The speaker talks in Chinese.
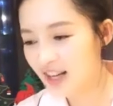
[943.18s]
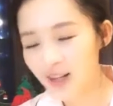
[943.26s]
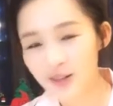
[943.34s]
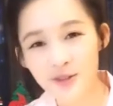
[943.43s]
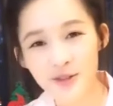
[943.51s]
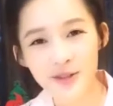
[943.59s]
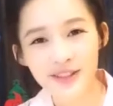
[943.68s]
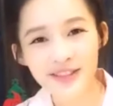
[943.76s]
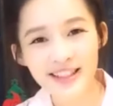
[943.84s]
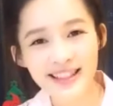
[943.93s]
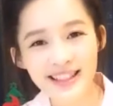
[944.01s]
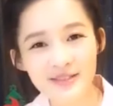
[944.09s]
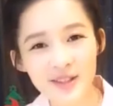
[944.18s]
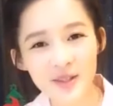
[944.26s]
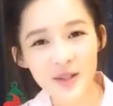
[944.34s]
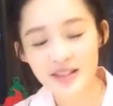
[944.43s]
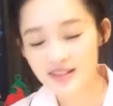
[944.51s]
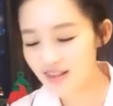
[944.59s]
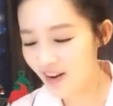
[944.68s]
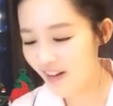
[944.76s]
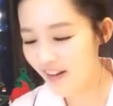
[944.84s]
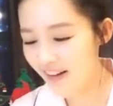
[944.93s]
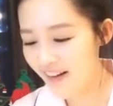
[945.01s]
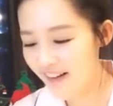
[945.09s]
正常期的问题吗？算
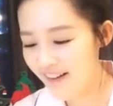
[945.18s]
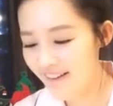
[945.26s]
是，